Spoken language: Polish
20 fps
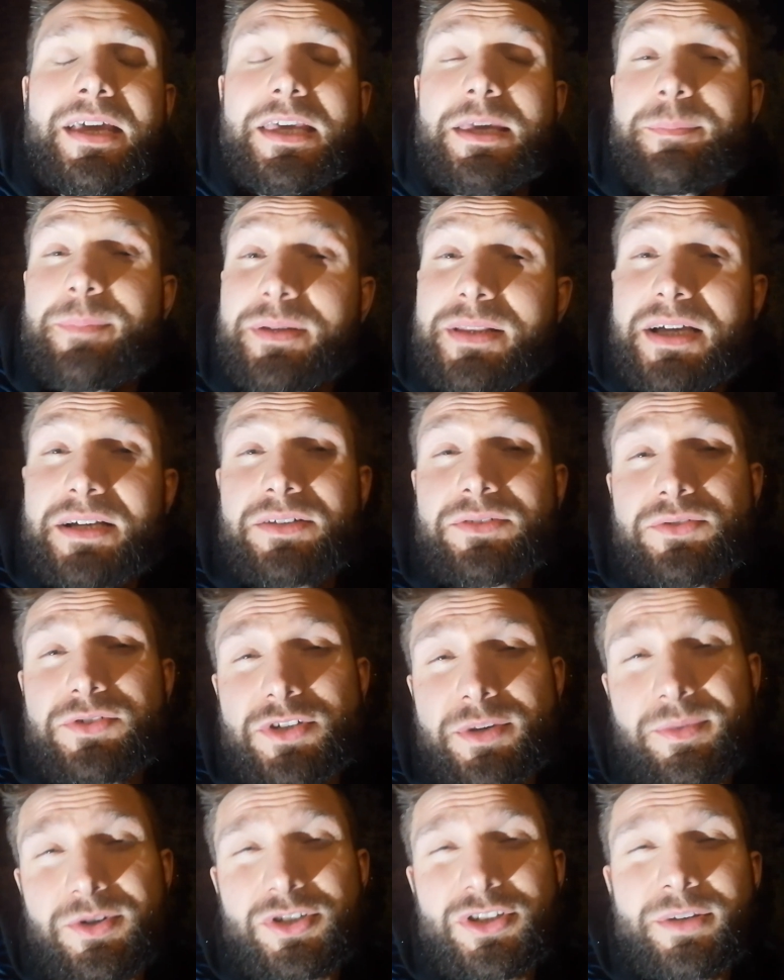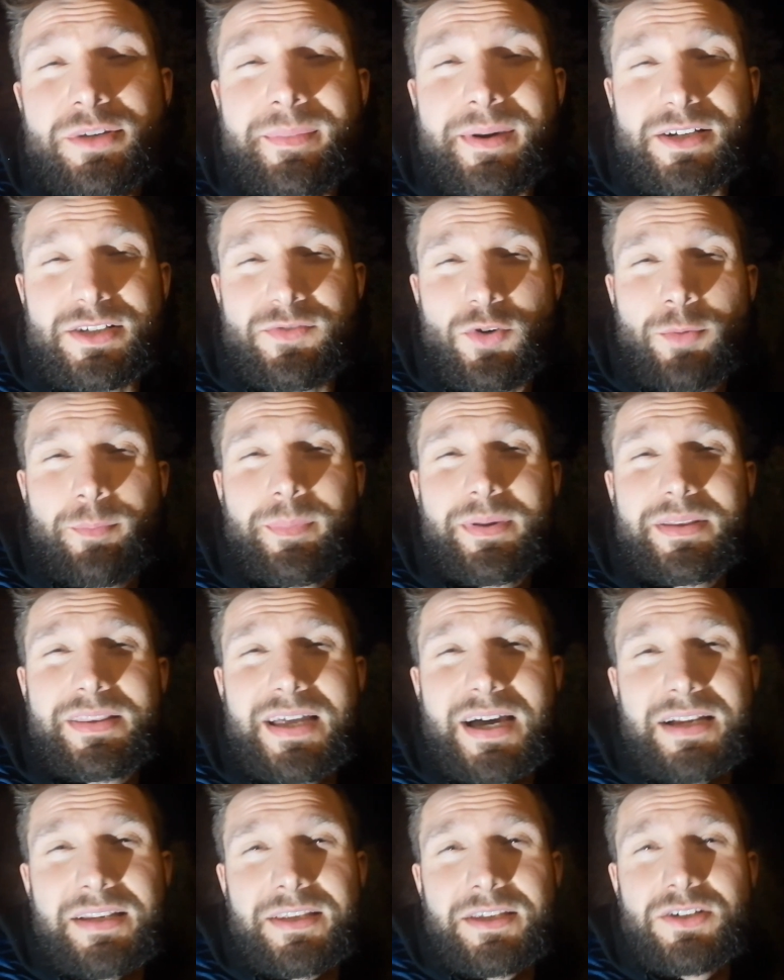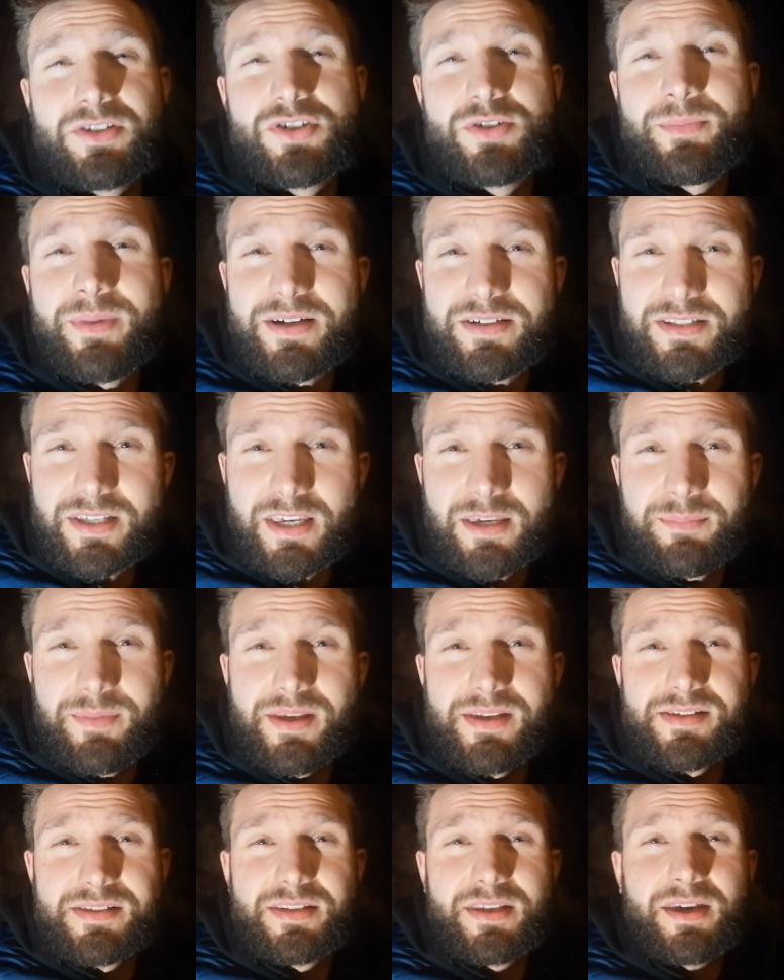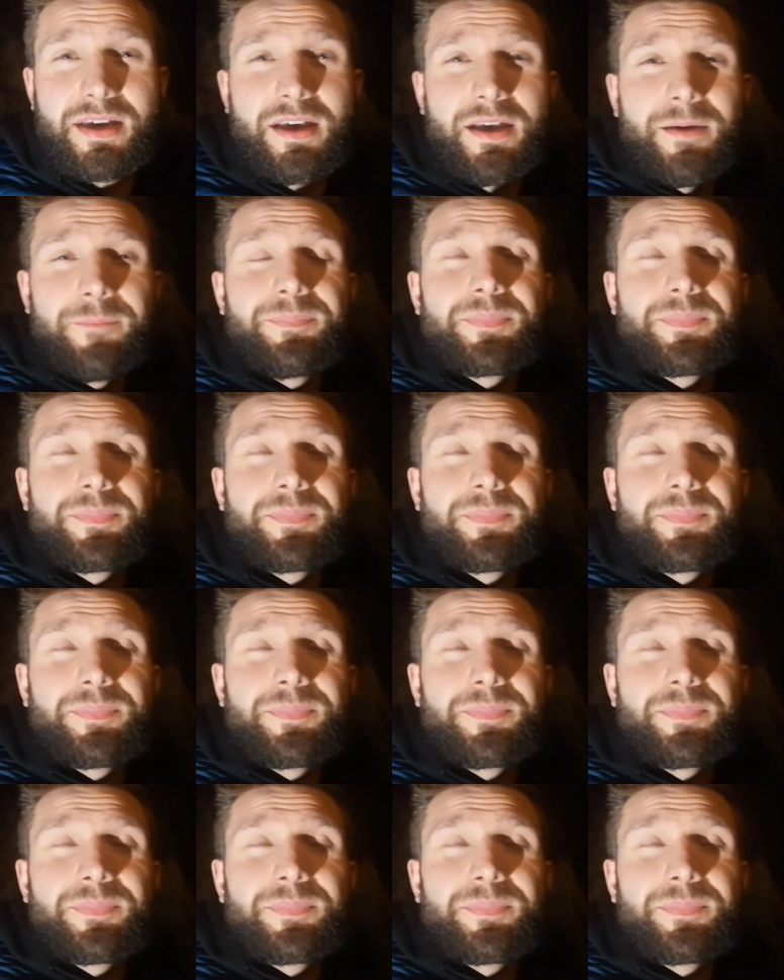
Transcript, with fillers: I pytanie do do ciebie, czy ty masz swoją bytanie, czy masz takie miejsce,